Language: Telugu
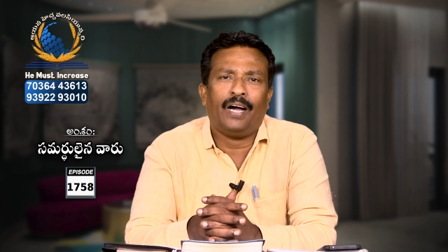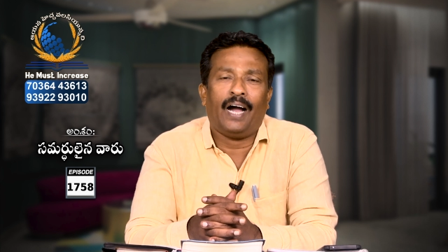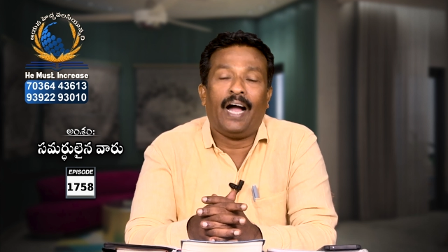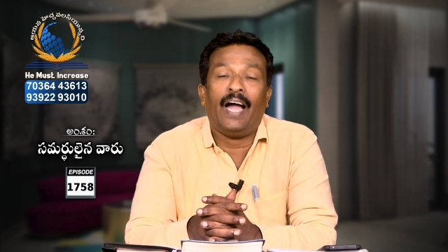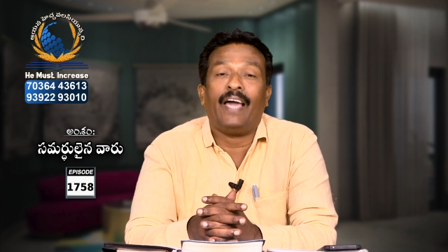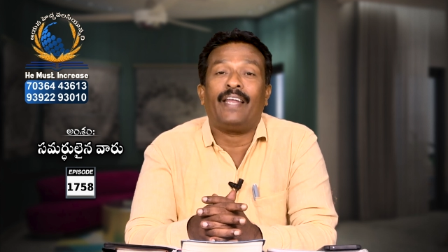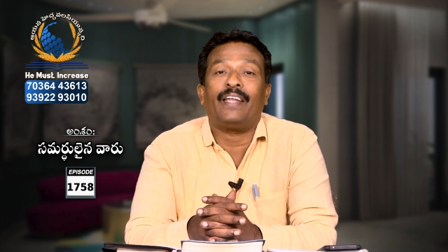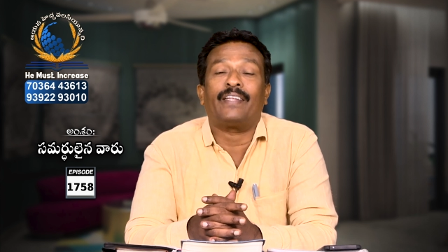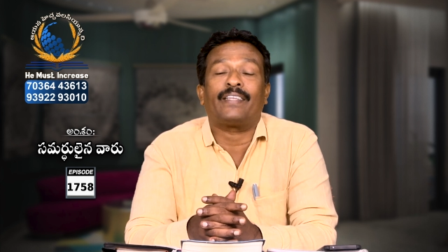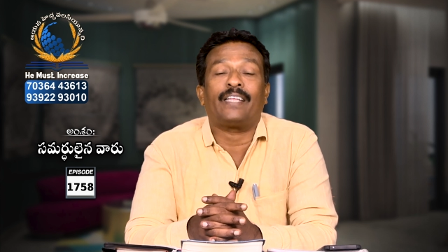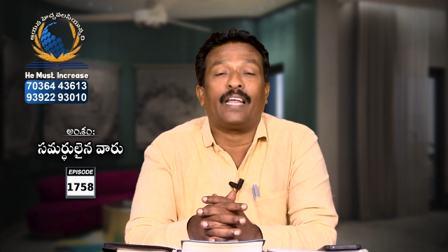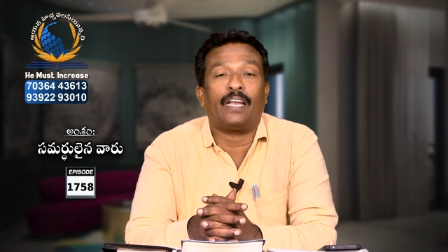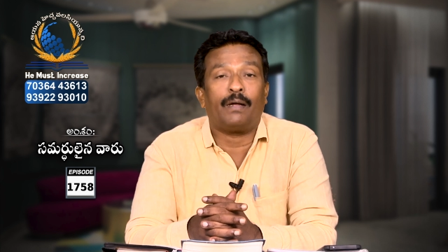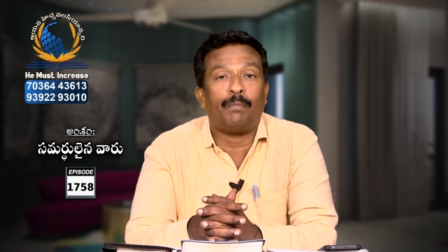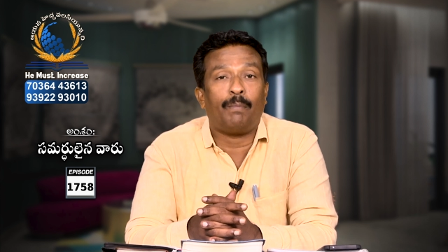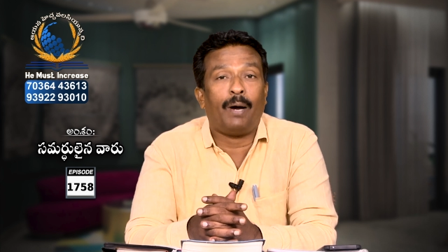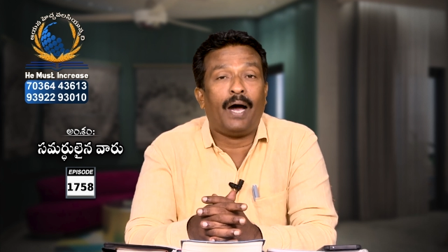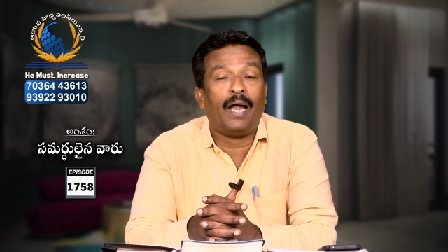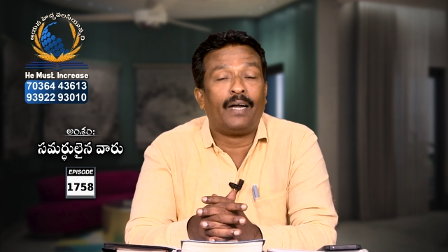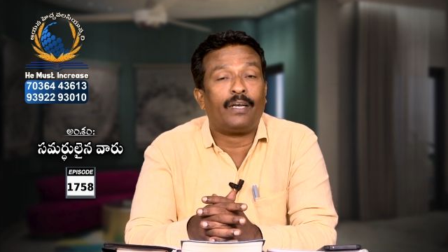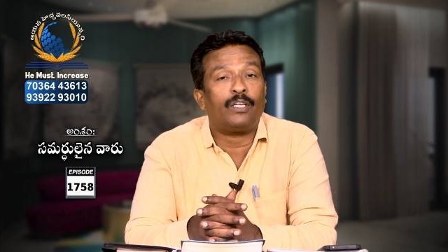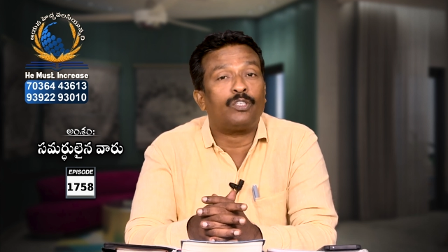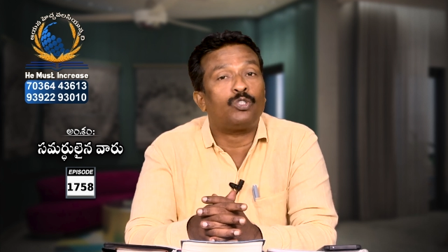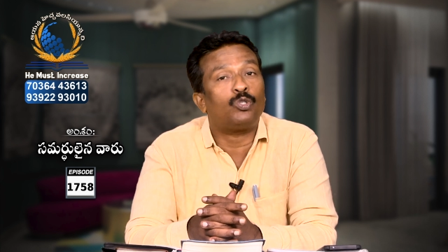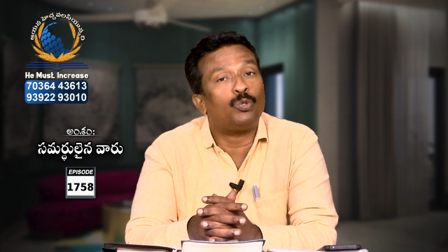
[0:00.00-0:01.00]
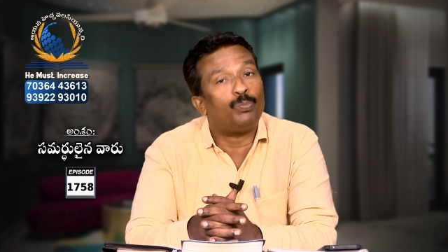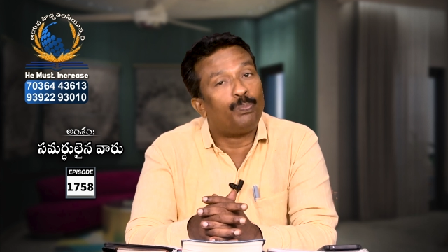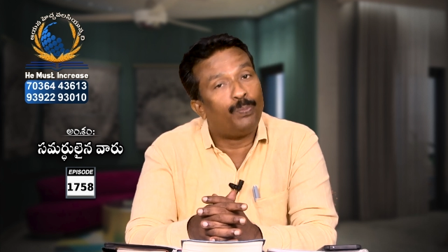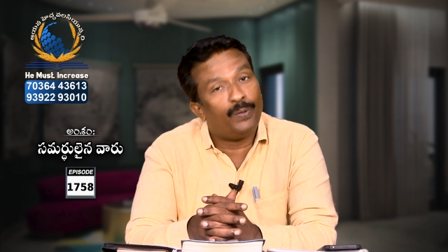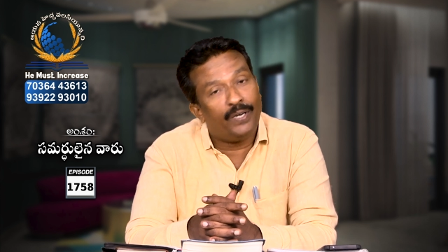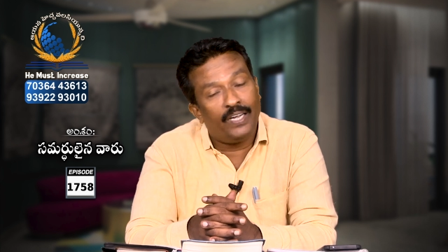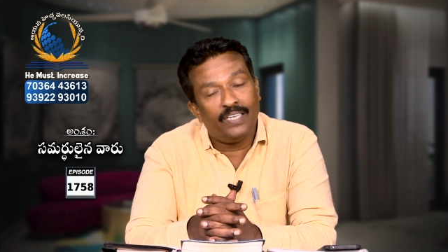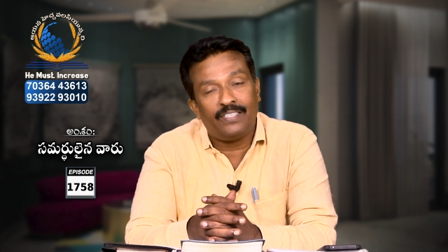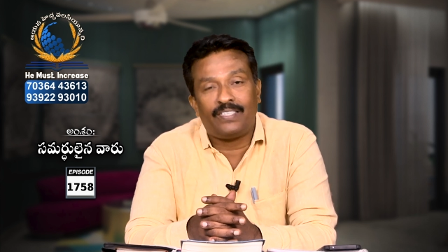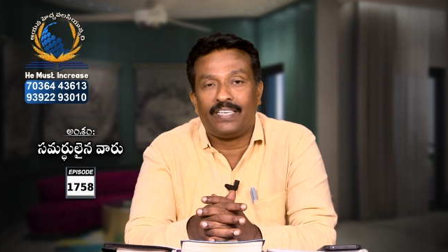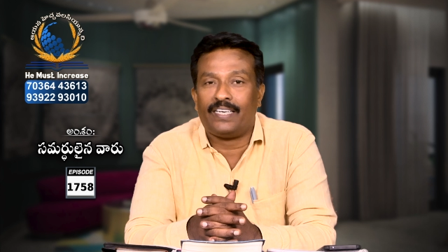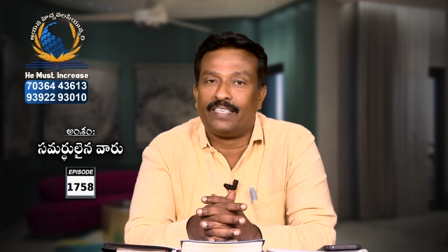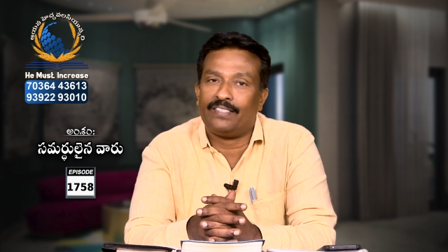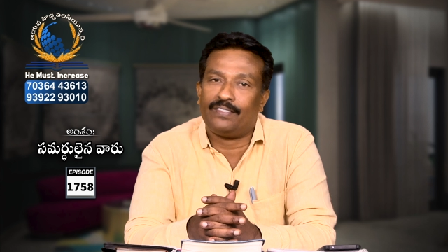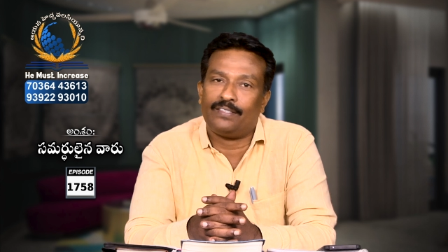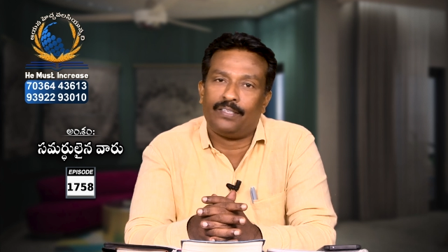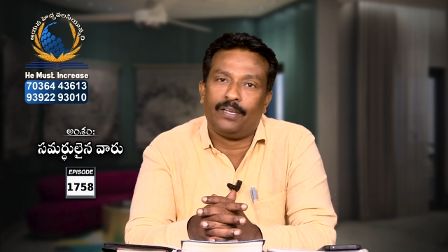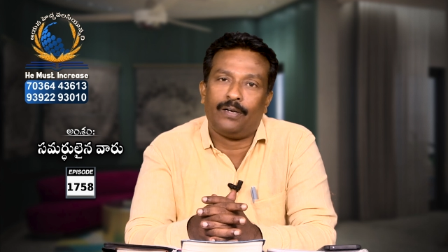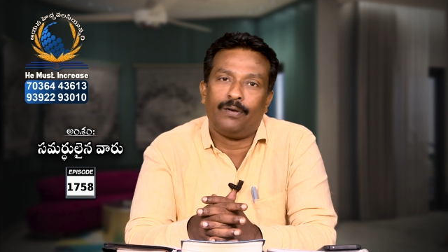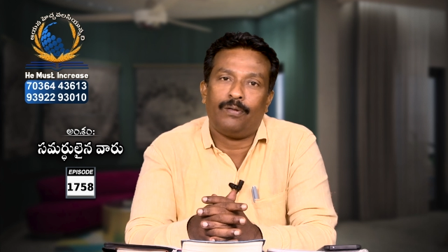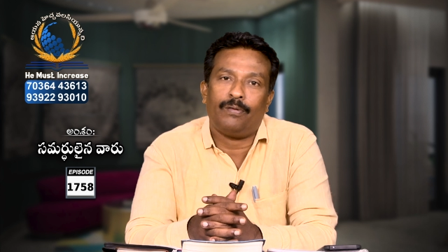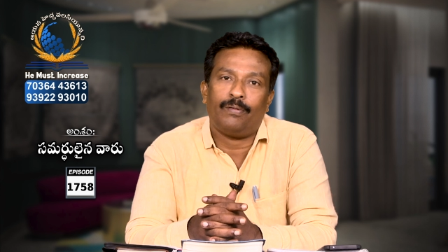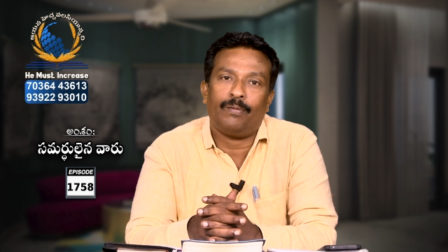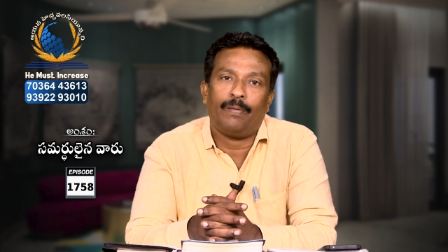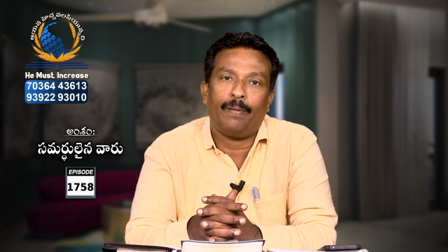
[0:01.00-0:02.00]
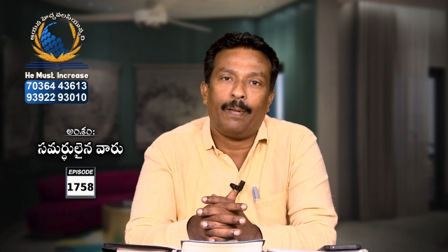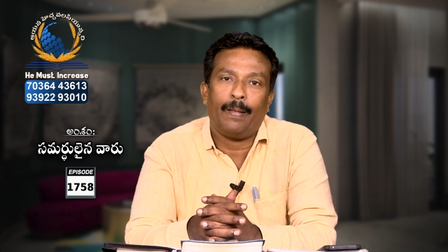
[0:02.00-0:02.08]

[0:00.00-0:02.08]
ఆయన తన మాట చొప్పునే చేస్తాడు